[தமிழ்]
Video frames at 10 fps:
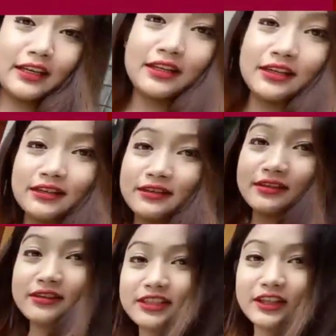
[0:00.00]
வீடியோ
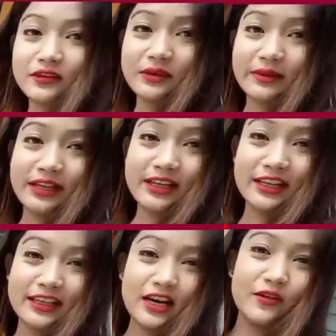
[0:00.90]
பதிவிடப்பட்டுள்ளது
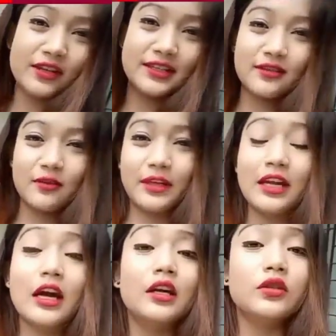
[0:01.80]
மோட்டோ
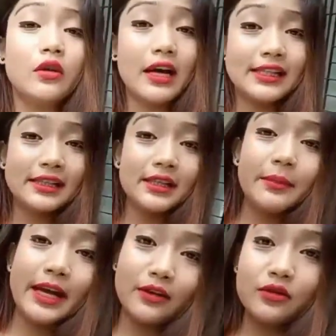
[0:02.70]
விளாகிங் விளாகிங்
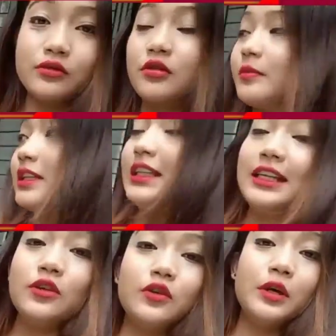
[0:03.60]
போன்ற
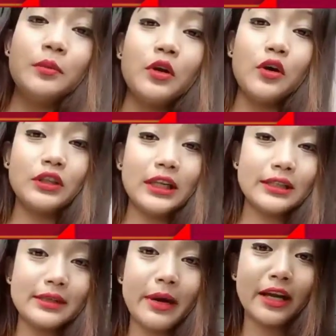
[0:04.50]
வீடியோக்களை பதிவிட்டு
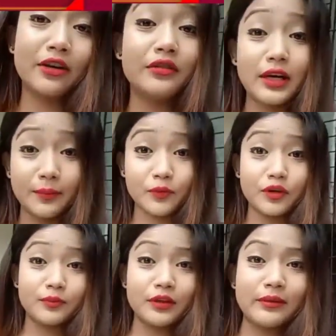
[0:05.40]
வருகிறார் இது
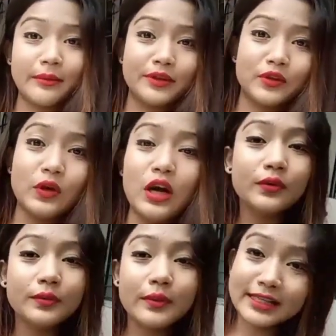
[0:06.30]
கொலையா தற்கொலையா
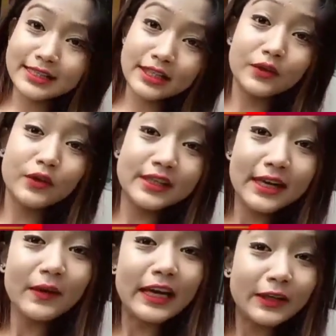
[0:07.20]
என தற்போது
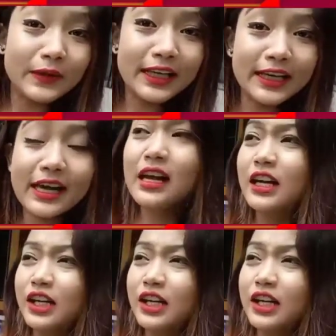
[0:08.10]
விசாரணை நடைபெற்று